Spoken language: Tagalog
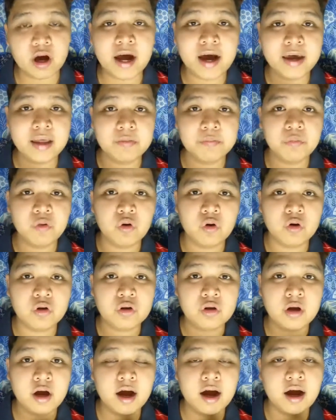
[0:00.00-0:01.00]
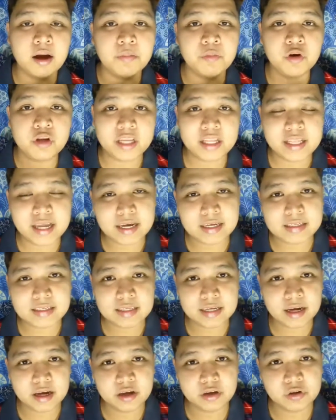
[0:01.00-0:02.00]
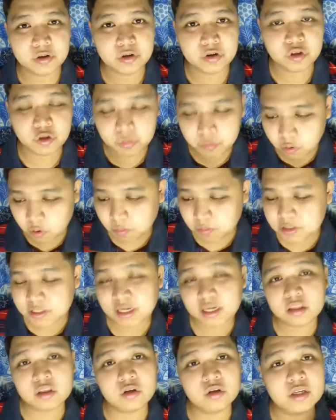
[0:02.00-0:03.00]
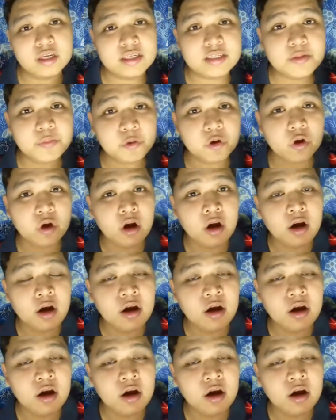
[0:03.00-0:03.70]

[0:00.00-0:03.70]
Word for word: Kahit po uh, monetize na kayo. yung po ang masakit doon. Kasi po,